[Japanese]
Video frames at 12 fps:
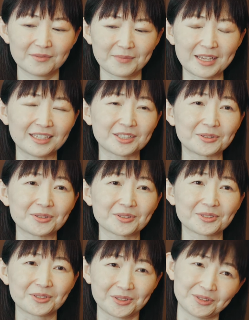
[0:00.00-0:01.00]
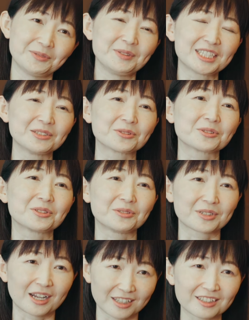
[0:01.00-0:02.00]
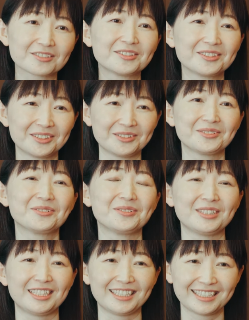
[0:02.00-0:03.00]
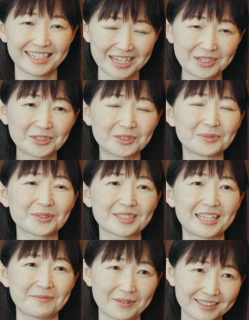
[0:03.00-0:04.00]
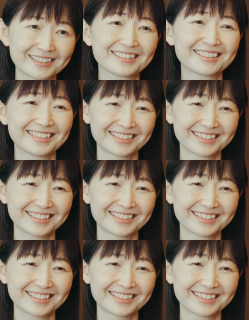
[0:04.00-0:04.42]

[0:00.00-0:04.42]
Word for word: 勉強の途中道の途中かなというふうに思っています。